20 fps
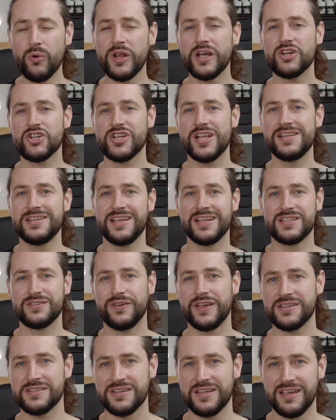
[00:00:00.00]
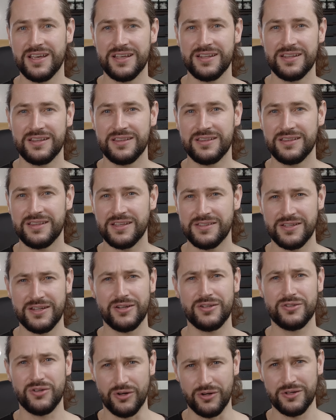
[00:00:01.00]
Oder stellt ihr jetzt fest, dass ihr
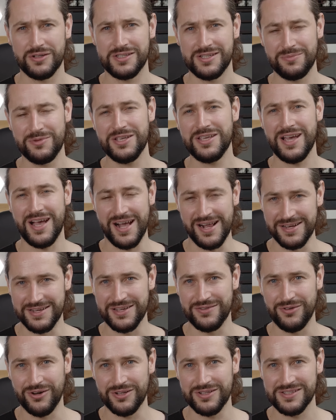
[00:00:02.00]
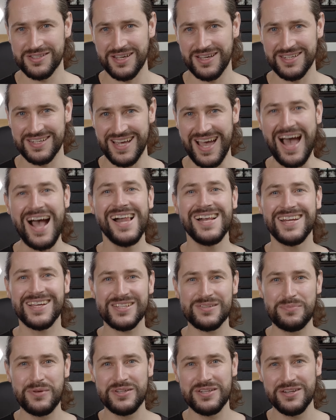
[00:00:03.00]
dann doch ziemlich alt geworden seid. All
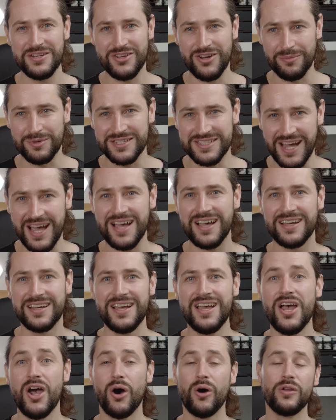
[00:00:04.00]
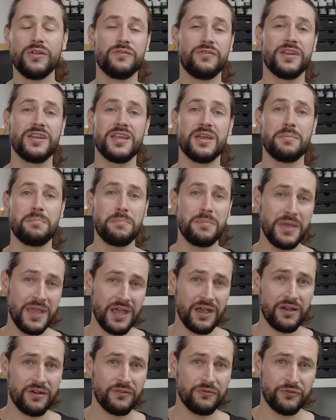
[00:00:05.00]
das bitte in die Kommentare und wenn ihr
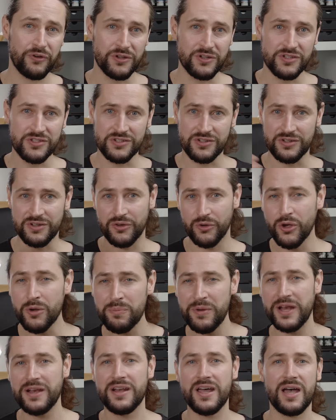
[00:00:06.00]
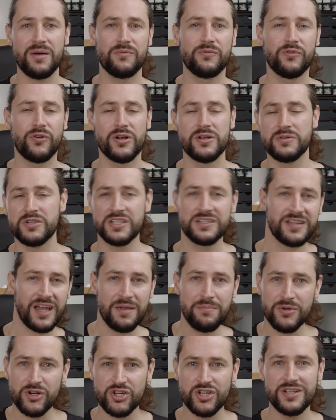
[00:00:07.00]
mehr von diesen Rückblenden haben wollt, die
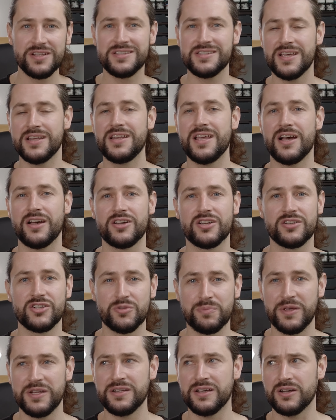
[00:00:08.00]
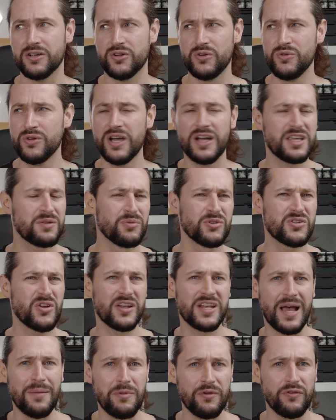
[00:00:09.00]
Time Machine zehn Jahre später klüger, ich muss noch
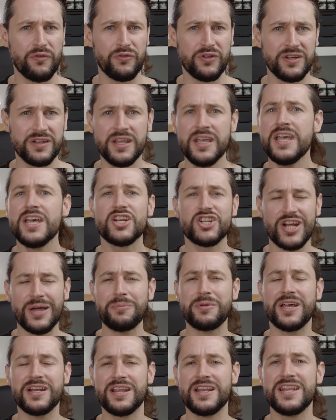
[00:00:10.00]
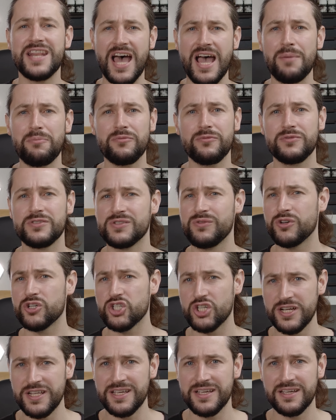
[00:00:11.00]
einen Namen dafür finden, schreibt gerne
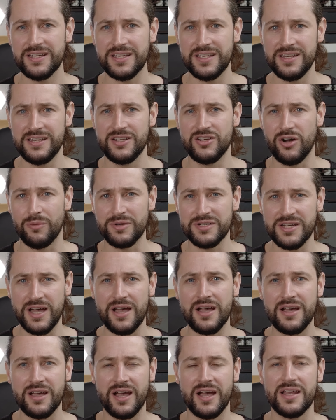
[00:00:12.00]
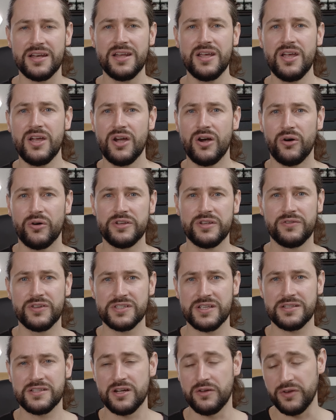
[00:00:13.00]
Namensvorschläge in die Kommentare rein und ihr
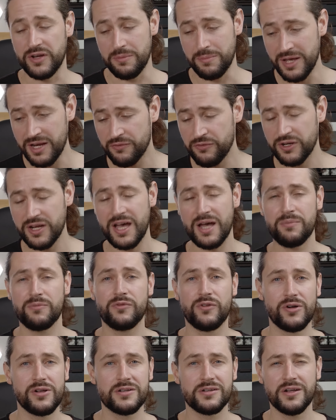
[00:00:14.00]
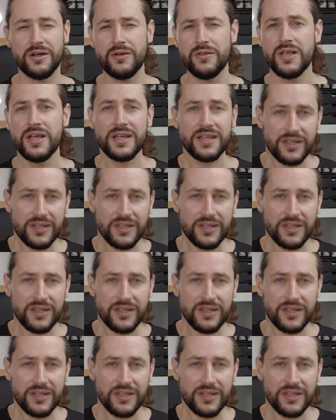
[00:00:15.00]
wisst ganz genau, wenn ihr mehr davon haben wollt, ne,